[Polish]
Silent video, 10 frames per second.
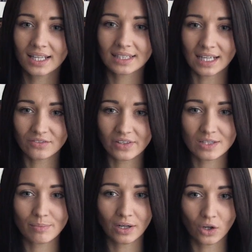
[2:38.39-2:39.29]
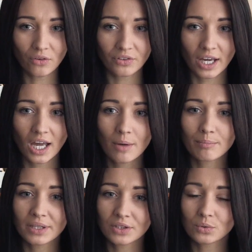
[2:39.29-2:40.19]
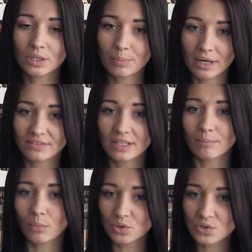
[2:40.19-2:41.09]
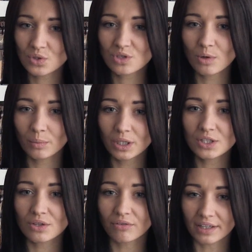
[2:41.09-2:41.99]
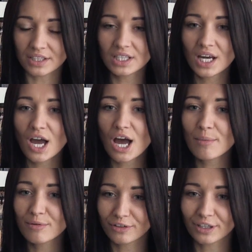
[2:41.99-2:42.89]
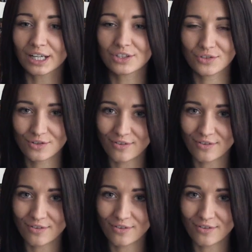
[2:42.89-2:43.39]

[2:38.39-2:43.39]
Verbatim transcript: Tak więc Belgowie będą naprawdę mocno zmobilizowani, aby wygrać w